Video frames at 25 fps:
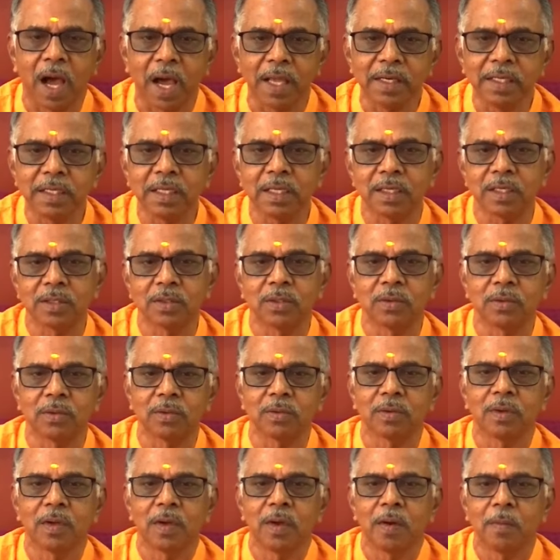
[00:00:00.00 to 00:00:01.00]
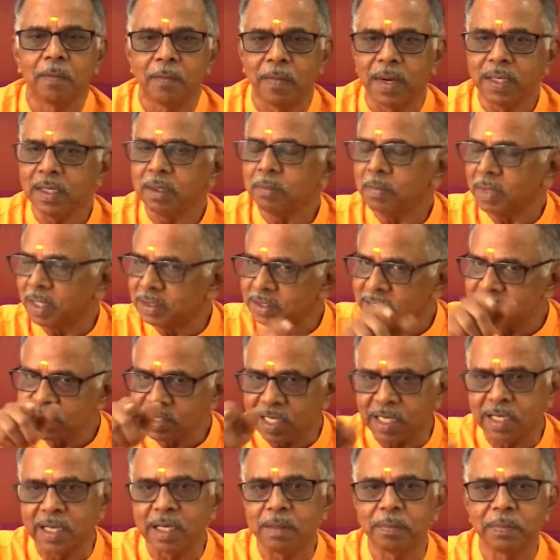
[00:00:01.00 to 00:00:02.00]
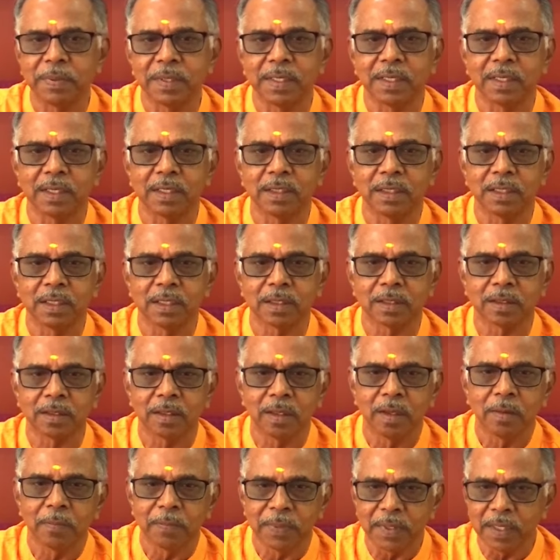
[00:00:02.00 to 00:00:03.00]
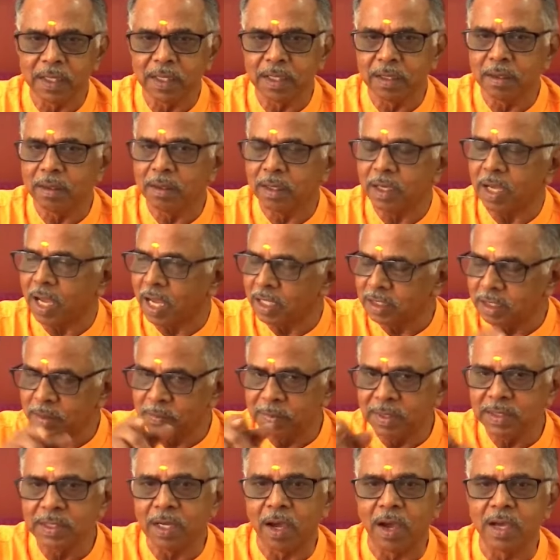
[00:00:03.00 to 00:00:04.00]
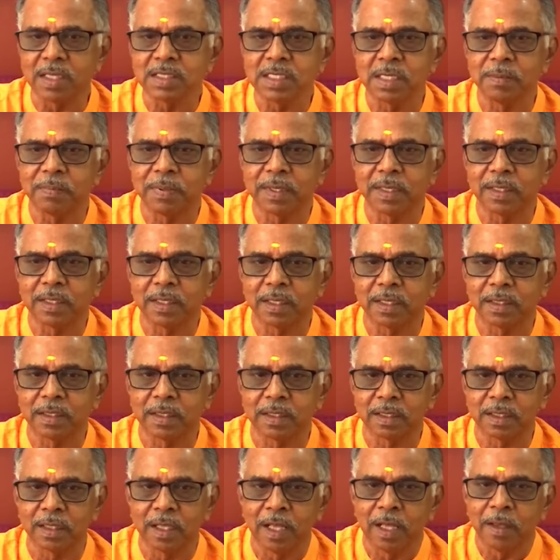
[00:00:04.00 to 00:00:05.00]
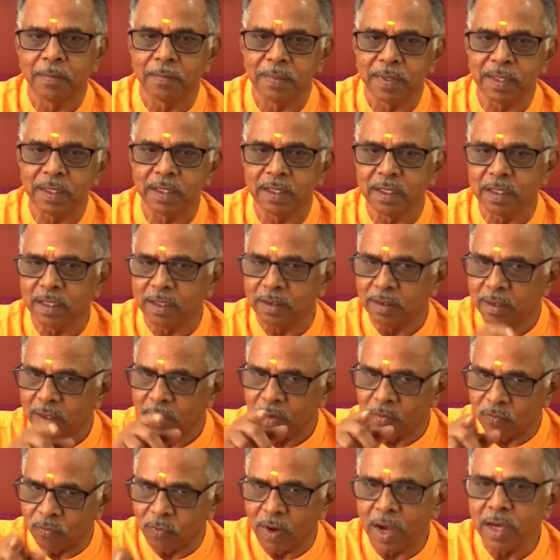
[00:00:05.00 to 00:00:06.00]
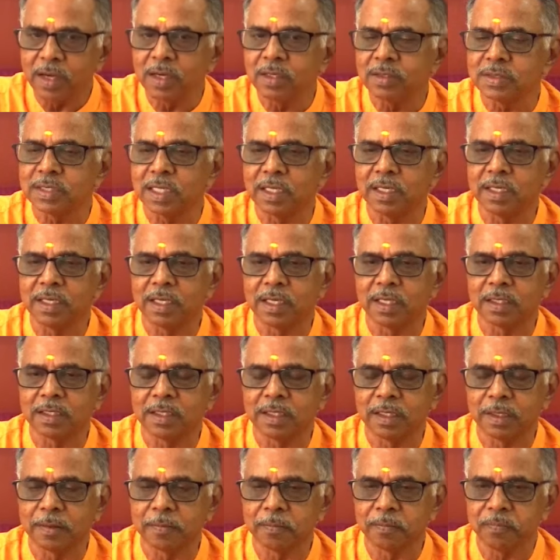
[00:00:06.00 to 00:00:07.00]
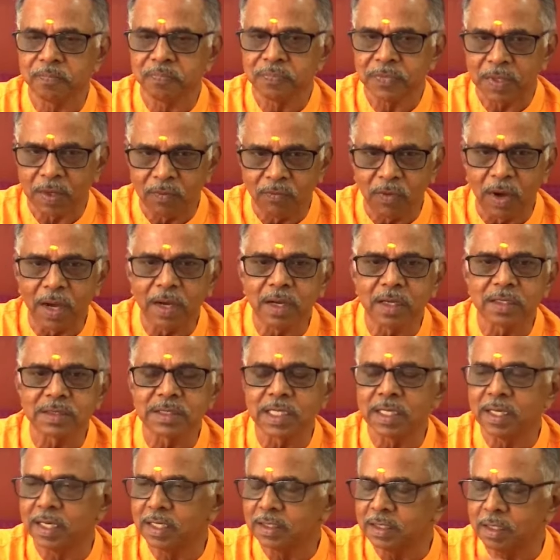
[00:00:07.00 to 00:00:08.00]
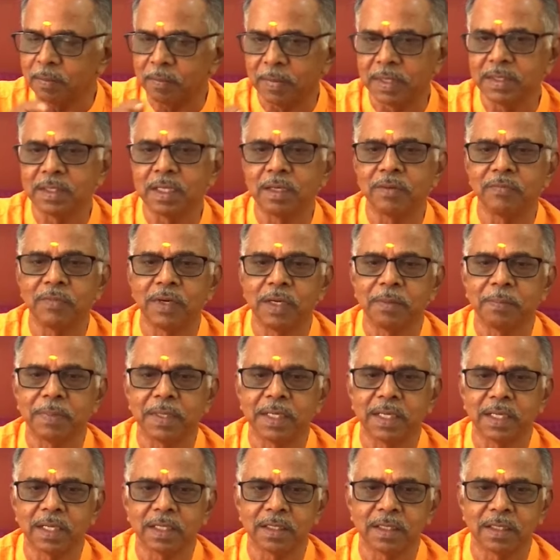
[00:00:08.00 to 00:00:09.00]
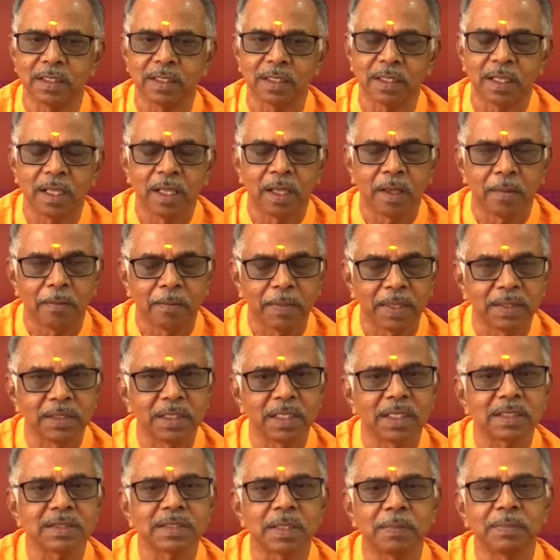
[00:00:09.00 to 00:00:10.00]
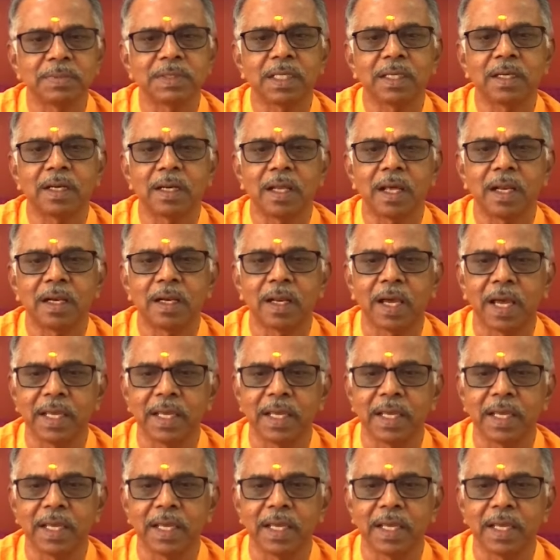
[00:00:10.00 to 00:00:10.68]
அறிகிறதோ மனம் அதை சங்கல்பிக்கிறது பிறகு அதன் மீது ஆசை பிறக்கிறது பிறகு வாக்கு செல்கிறது வாக்கு செல்ல இடத்துல மந்திரம் வெளிப்படுகிறது மந்திர சப்தங்களால்